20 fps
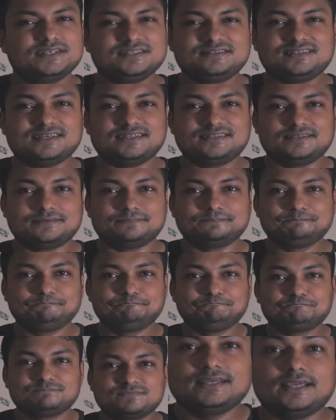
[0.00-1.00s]
ইত্যাদি
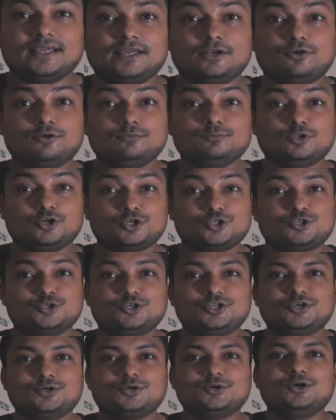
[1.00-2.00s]
এরকম
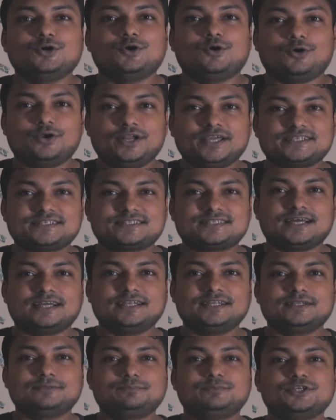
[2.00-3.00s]
দর্শনীয় অনেক
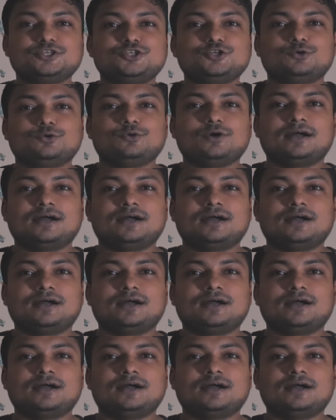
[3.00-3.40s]
স্থানের ভিডিও